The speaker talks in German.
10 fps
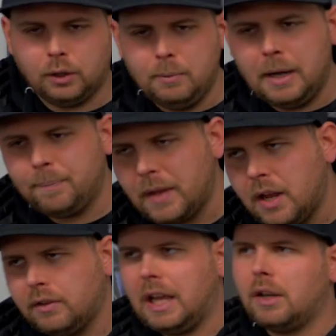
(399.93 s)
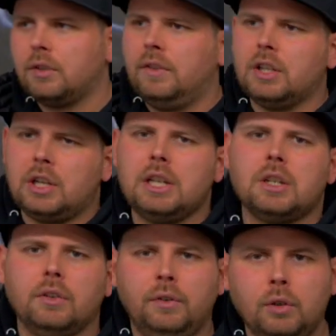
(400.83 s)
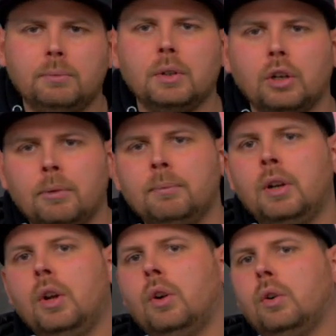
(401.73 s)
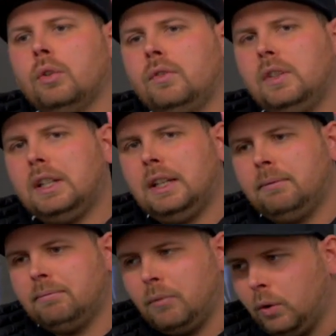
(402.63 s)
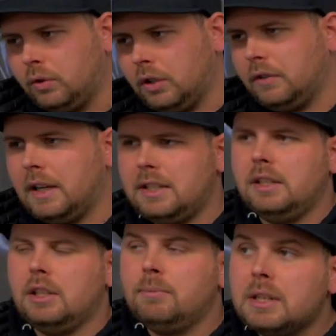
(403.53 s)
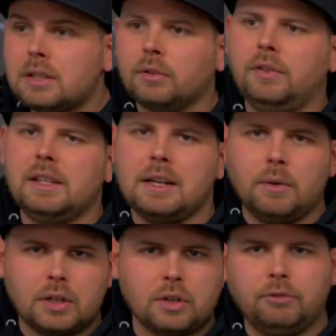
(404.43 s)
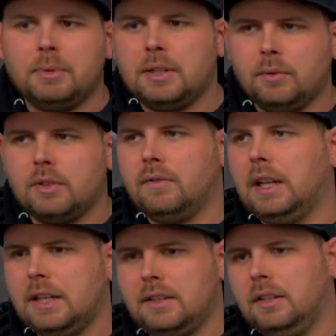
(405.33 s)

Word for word: Krümmer. Dadurch wir eine schlechtere Füllung bekommen und wir den Motor quasi nicht mit so viel Sauerstoff bzw.